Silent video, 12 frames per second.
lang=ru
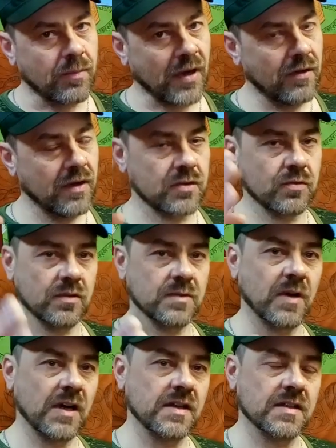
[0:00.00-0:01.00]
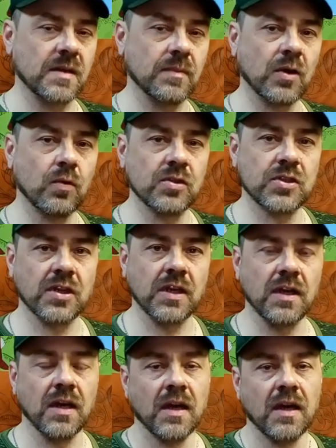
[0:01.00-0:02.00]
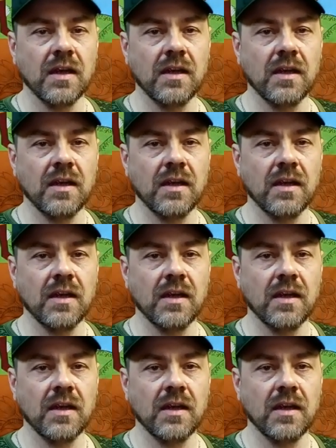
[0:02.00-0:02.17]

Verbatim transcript: Приветствую вас, братья-самогонщики.